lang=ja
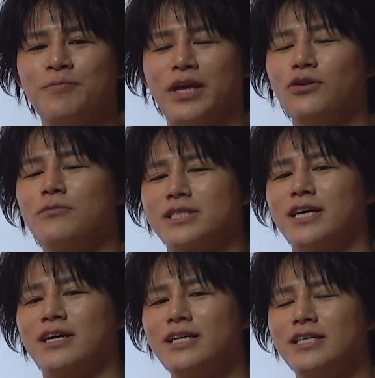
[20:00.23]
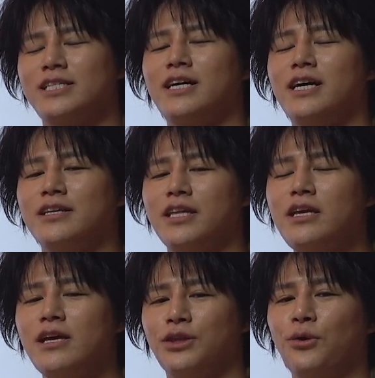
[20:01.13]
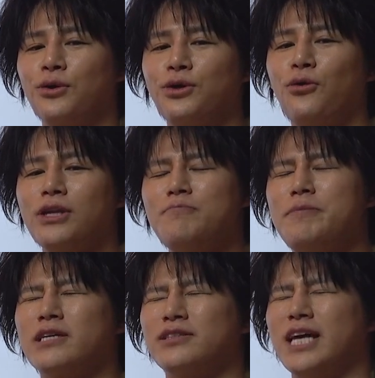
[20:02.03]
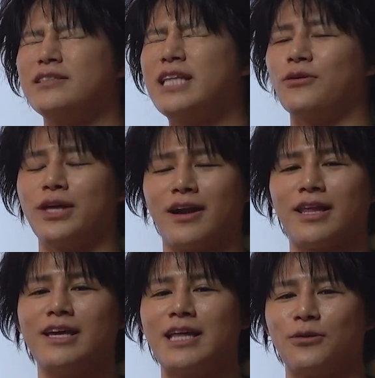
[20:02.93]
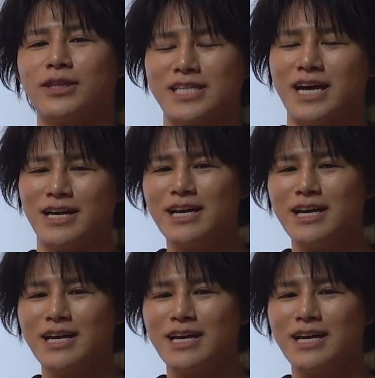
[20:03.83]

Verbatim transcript: 例えばさじゃあね東京オリンピックやるだのやらないだのってさ